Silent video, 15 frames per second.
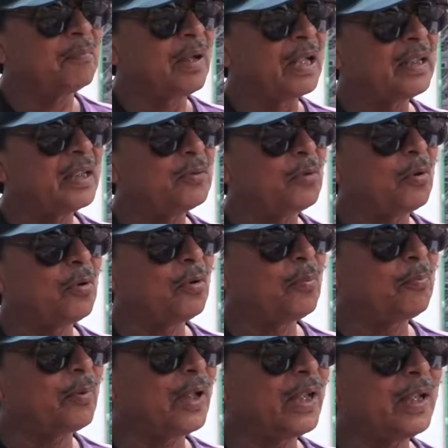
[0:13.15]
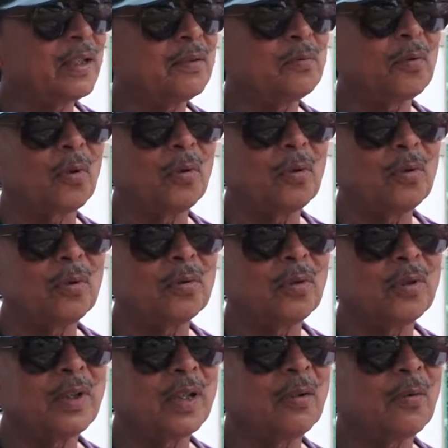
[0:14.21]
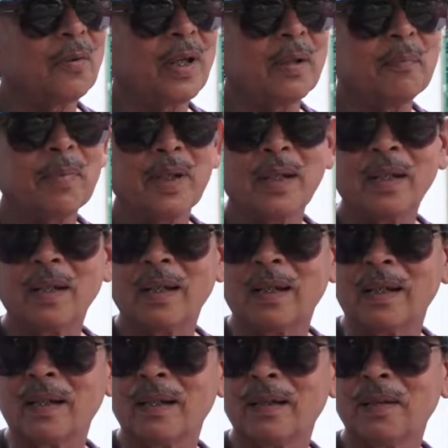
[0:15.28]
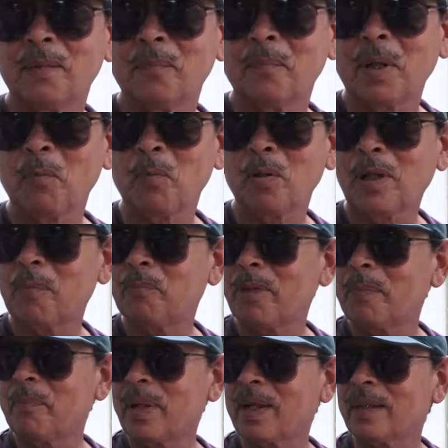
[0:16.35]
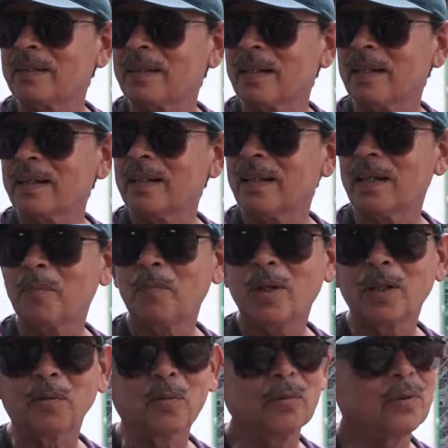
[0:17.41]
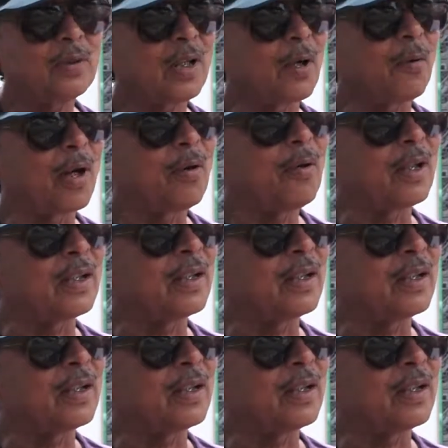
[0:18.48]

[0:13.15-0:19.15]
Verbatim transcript: Más que todo, pues todos los 2 de noviembre me buscan pues para hacer, digamos, algunos trabajos